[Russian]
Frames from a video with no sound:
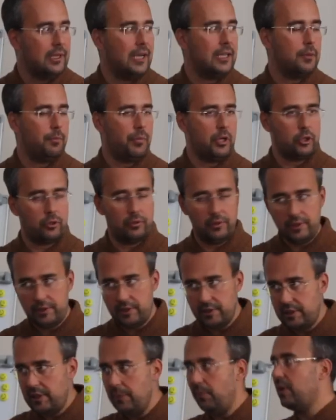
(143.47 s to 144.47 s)
Та напряженная
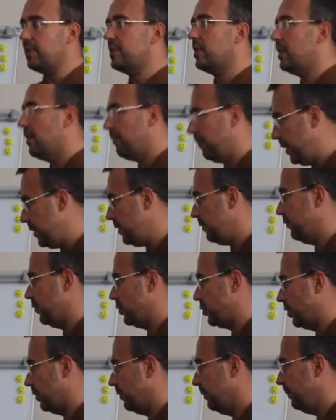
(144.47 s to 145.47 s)
система, где давление
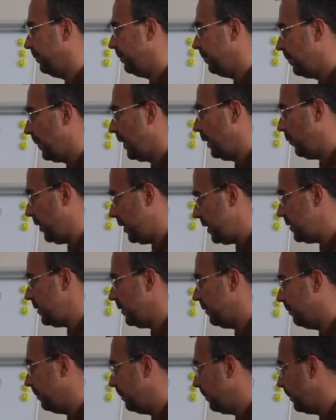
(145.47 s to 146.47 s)
выше. Понятно?